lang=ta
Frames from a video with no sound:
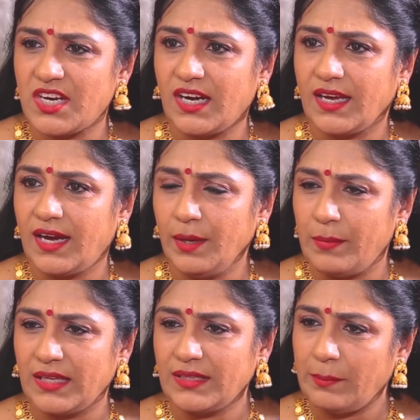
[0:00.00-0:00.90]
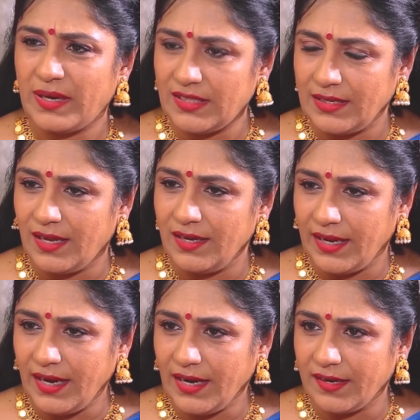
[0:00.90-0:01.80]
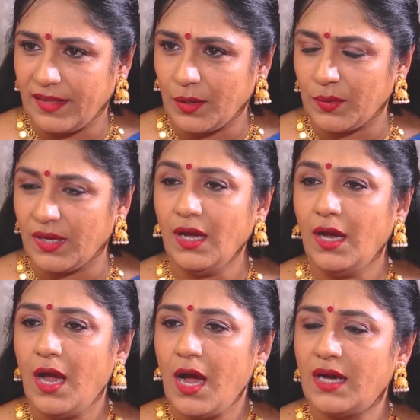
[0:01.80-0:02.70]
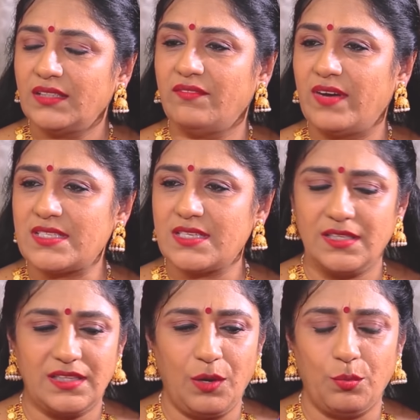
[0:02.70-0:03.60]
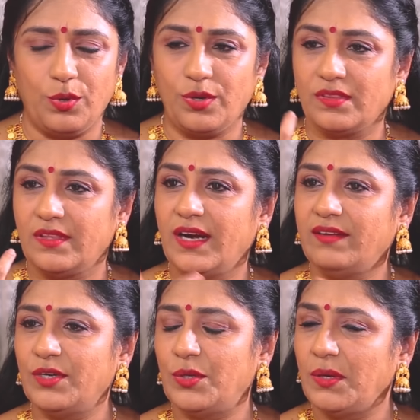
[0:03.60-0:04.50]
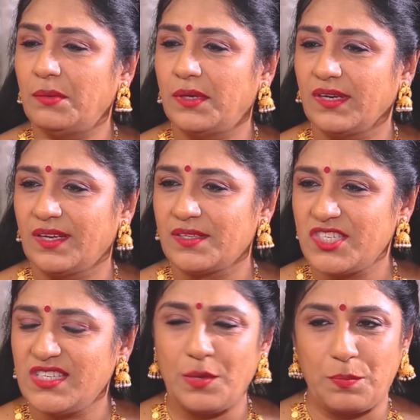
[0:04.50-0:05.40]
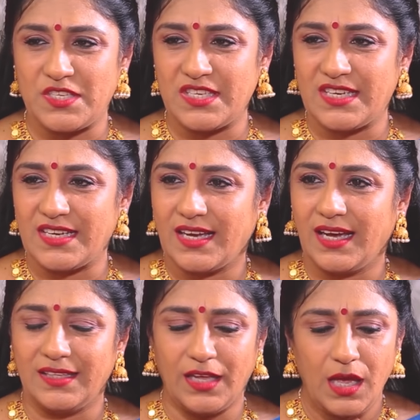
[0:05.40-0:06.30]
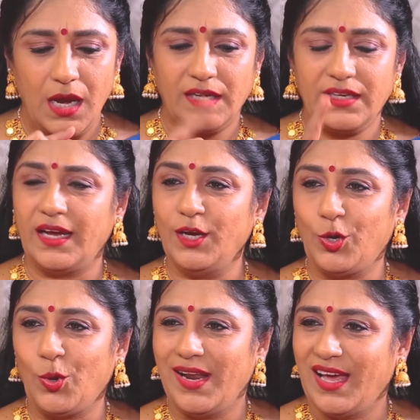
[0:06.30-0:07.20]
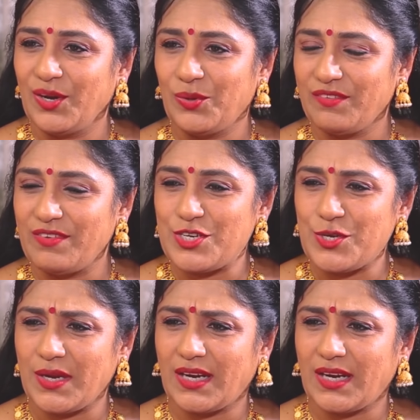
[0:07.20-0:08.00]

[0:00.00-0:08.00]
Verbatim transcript: விஷயங்களுக்காக மாற்றி மாற்றி நாலு டேக் எடுத்தால் கூட அந்த வசனத்தில் ஒரு தடவை கூட ஒரு சின்ன பிசிறு இருக்காது டங் ரோலாகிற ஒரு விஷயம்